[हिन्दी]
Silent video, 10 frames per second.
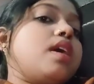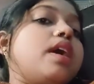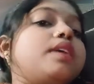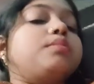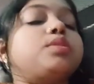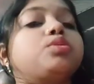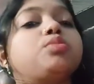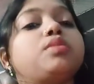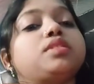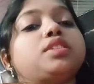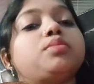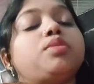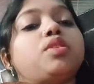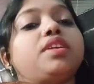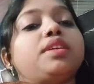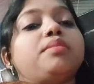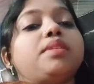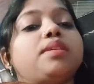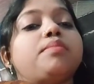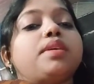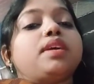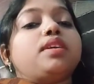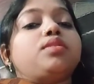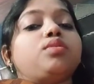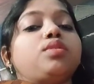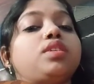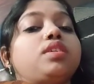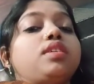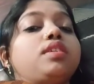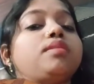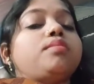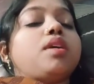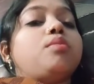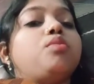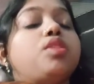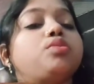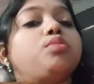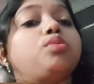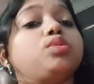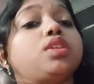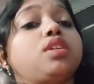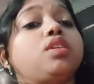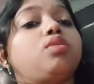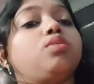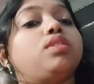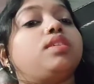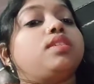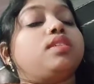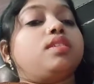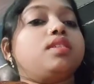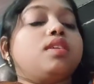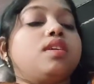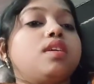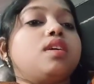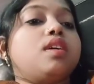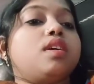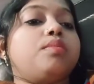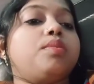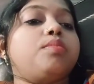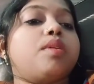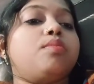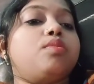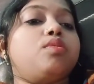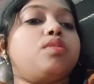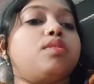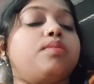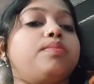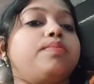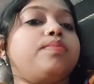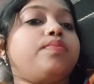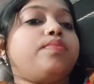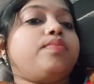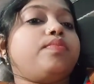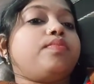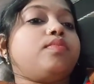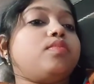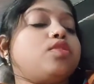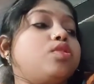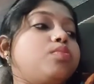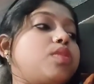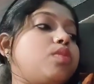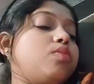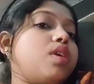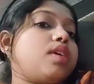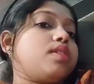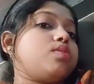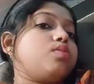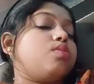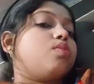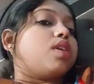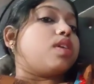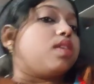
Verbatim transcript: आज मैं सुबह से व्लॉग नहीं बना पाई क्योंकि बाबू आज बहुत ज़्यादा रो रही थी अभी बाबू को हम चुप करवा के सुलवाए